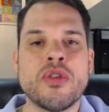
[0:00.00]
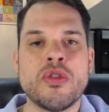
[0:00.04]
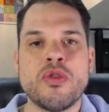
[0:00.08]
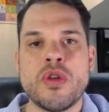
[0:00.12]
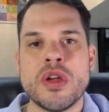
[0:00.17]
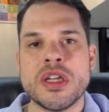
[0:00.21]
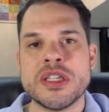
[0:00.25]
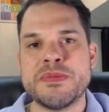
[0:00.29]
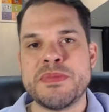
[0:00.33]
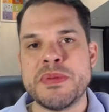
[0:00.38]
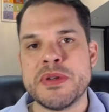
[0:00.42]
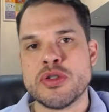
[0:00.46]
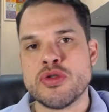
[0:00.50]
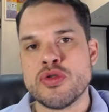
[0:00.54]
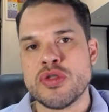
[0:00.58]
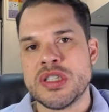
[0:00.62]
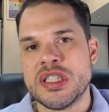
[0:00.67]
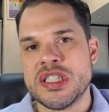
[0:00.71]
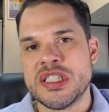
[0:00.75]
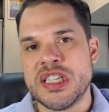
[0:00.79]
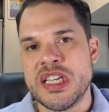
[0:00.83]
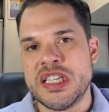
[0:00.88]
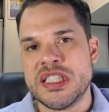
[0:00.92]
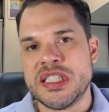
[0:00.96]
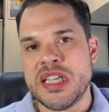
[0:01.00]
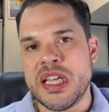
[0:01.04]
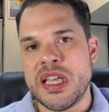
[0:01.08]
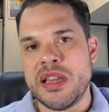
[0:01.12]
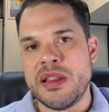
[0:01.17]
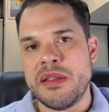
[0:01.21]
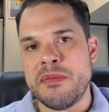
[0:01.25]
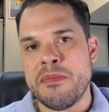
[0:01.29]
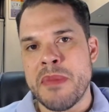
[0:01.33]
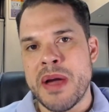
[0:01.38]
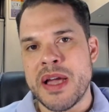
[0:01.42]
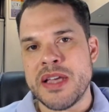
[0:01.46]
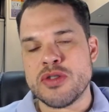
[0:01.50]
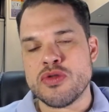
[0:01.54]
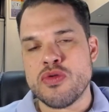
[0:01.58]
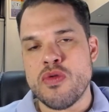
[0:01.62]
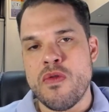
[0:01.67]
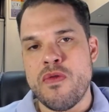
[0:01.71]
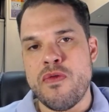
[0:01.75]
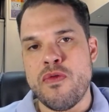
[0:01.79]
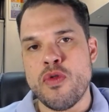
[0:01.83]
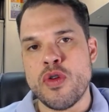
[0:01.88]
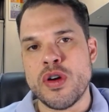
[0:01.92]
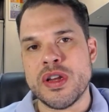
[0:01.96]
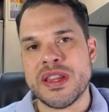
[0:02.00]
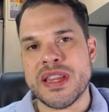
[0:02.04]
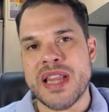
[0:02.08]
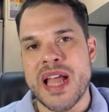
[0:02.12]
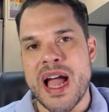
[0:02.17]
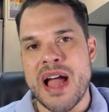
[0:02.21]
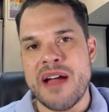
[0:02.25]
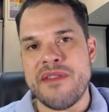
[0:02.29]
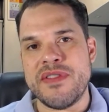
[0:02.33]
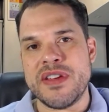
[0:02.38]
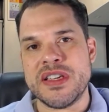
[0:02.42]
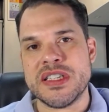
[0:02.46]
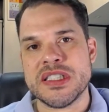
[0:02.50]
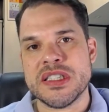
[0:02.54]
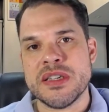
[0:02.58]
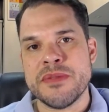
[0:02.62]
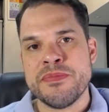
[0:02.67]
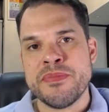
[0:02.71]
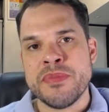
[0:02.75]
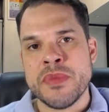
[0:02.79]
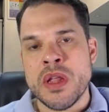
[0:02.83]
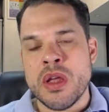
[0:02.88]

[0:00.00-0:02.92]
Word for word: Então as pessoas se sentem mais confortáveis